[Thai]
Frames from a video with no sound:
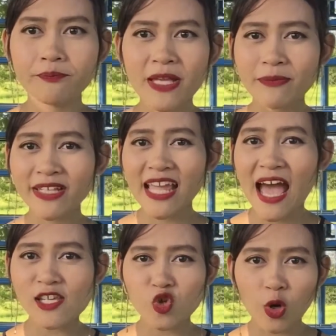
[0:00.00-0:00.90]
เป็นปัญ
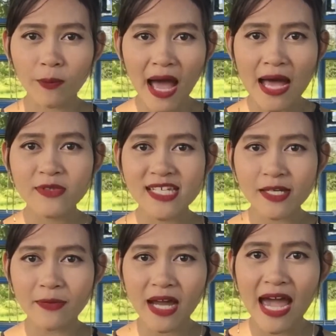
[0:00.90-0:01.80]
หาสุขภาพที่
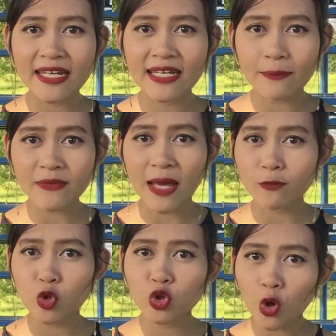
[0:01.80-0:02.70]
สำคัญลำดับ
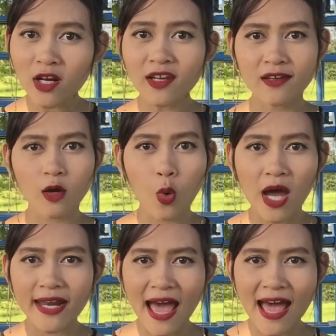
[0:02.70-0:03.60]
ต้น ๆเลยก็
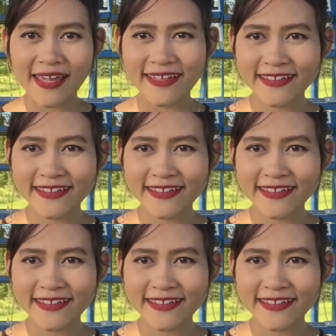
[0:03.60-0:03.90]
ว่าได้